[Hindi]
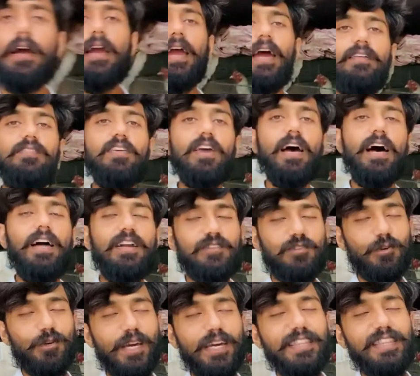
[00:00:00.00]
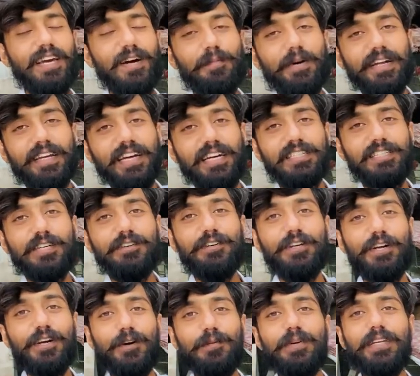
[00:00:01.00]
खैर से यार तो यही थी हमारी आज की
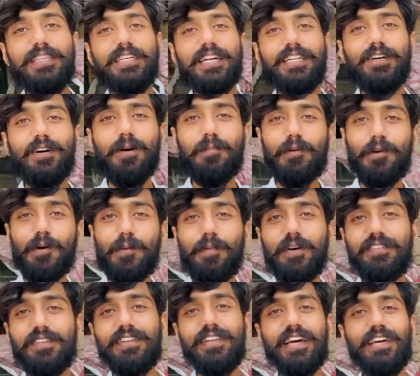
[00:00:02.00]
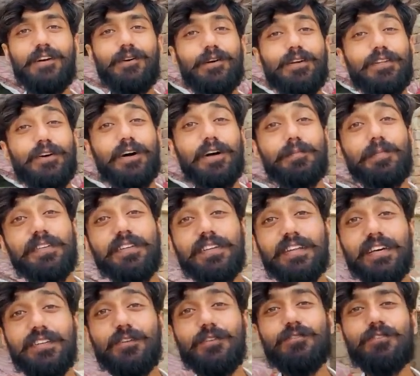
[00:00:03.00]
वीडियो उम्मीद करता हूँ आप लोग को पसंद आई होगी तो अगर
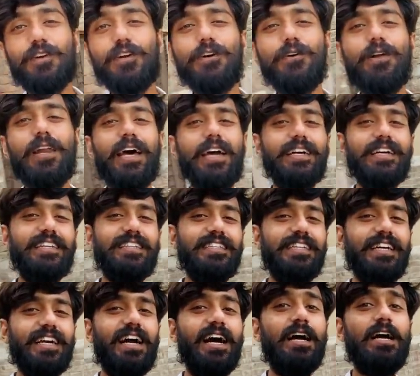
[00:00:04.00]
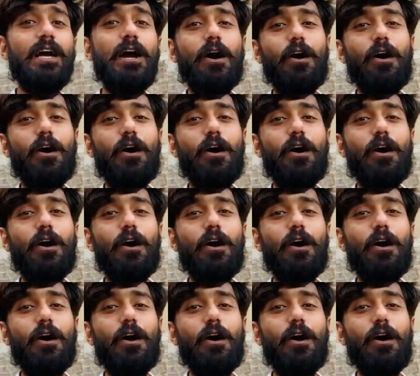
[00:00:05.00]
पसंद आई तो इस वीडियो को लाइक कर दीजिएगा